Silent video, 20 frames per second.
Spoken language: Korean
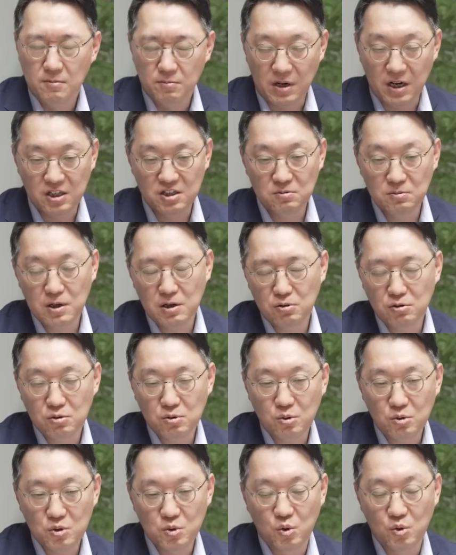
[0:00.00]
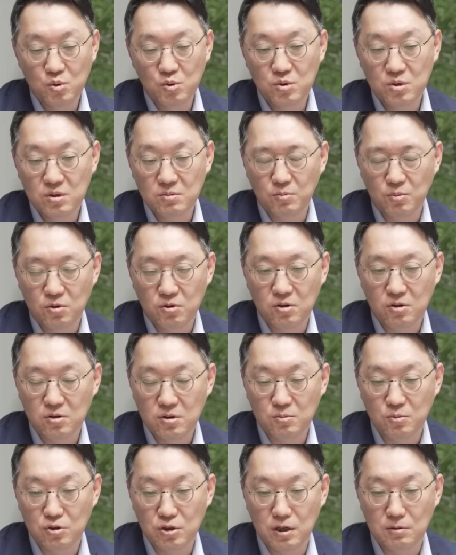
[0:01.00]
마지막으로 또 좋은
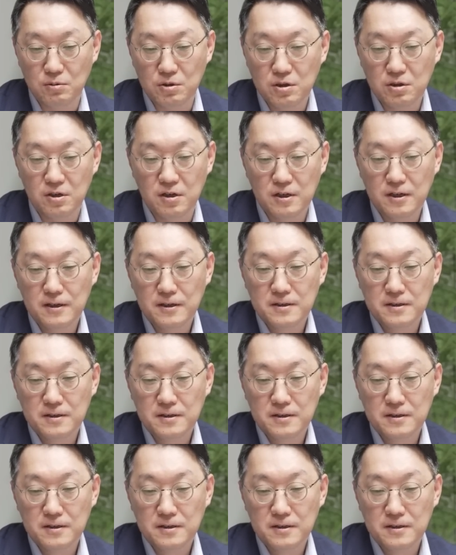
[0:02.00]
거는 뭐냐면요.